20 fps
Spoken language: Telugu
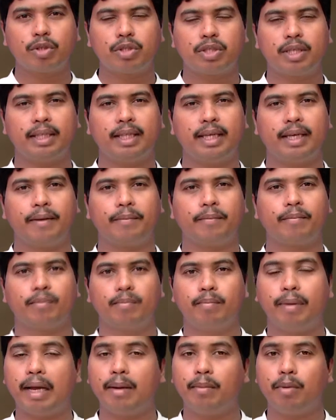ముట్టింది
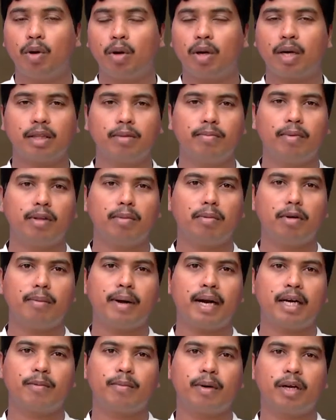బైబిల్లో ఒక అద్భుతమైన
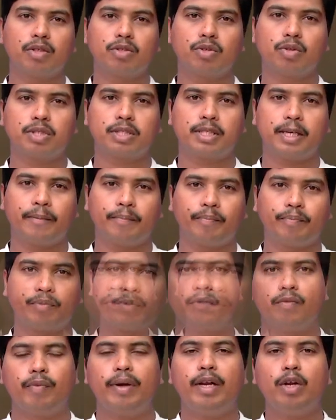మాట మనం చూస్తాం
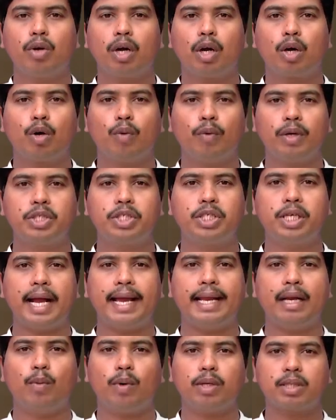వెనుకకు వచ్చి
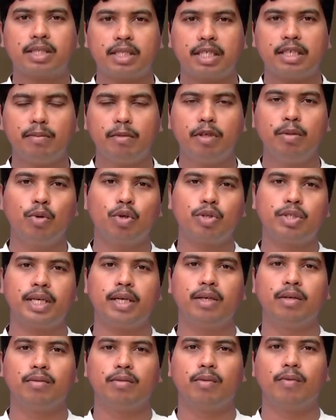ఆయన వస్త్రమును ముట్టెను